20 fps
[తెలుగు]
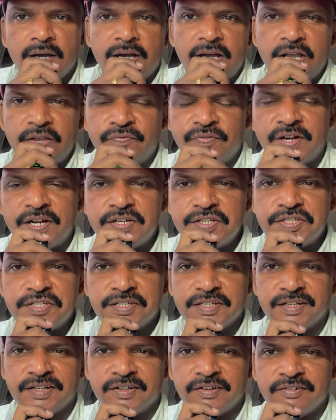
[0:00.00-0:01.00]
హాయ్ ఫ్రెండ్స్
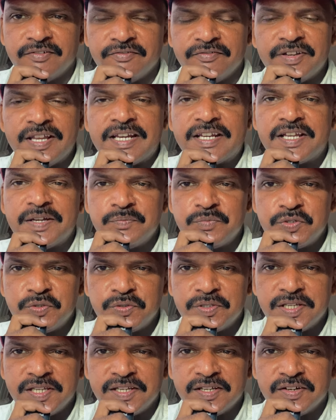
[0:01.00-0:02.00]
వెల్కమ్ టు
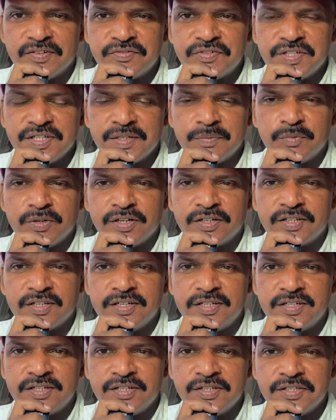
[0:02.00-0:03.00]
కింగ్ ఆఫ్ షేర్
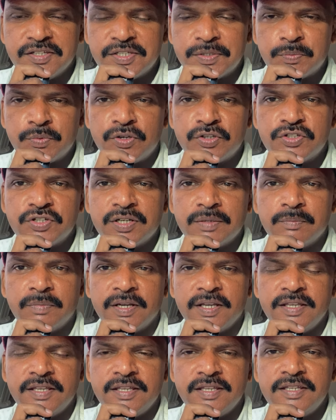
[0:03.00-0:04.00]
మార్కెట్ స్పాన్సర్డ్
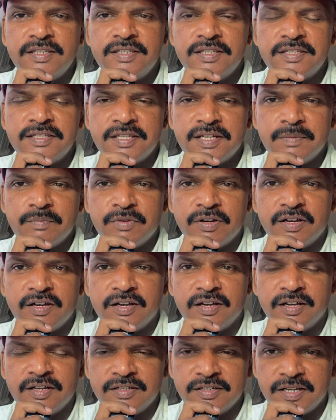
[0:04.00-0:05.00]
బై ఈజీ సినిమా
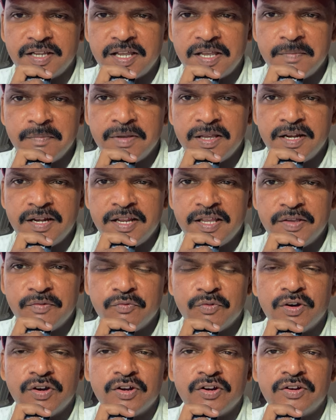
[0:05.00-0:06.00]
అండ్ ఎమ్మెల్యే
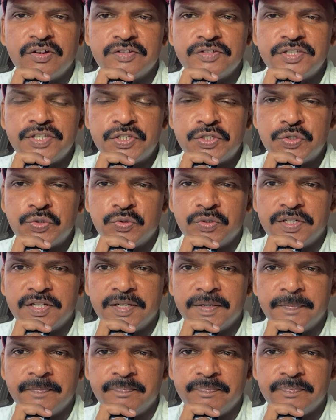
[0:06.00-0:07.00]
వారణాసి సూర్య
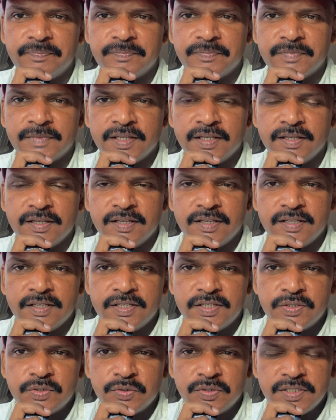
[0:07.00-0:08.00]

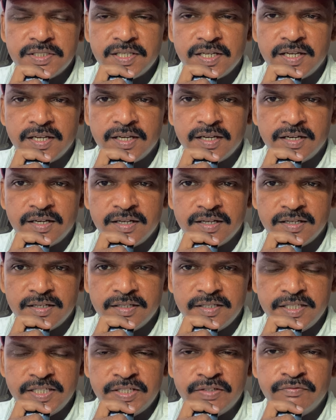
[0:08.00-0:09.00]
సో నిజంగా
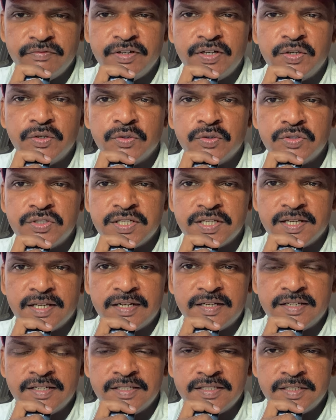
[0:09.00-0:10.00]
ఈ వీడియో
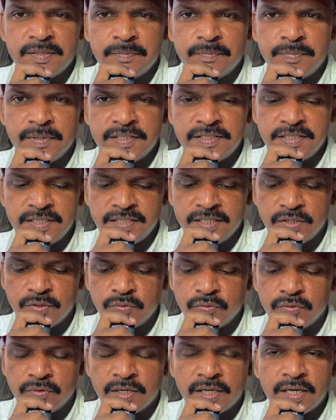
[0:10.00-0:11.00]
చేయాలని చెప్పేసి
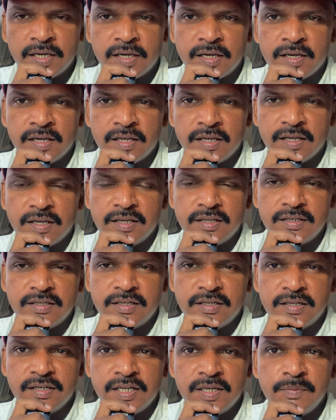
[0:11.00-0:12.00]
నేను ఒక
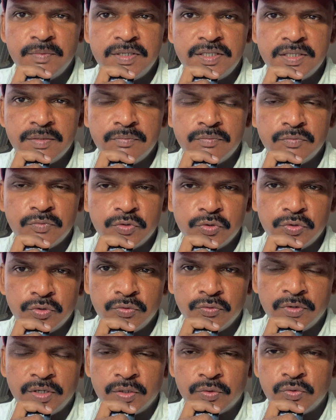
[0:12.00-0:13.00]
నిమిషం
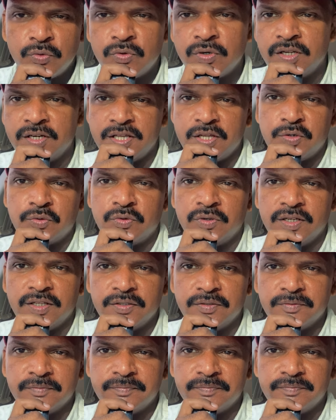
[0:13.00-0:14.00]
ముందు వరకు కూడా నేను
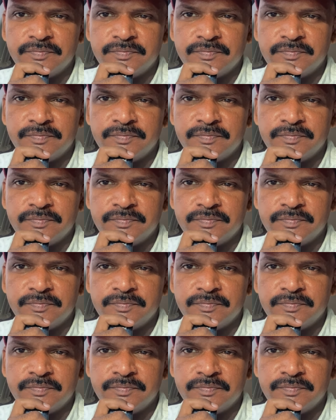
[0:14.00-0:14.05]
అనుకోలేదు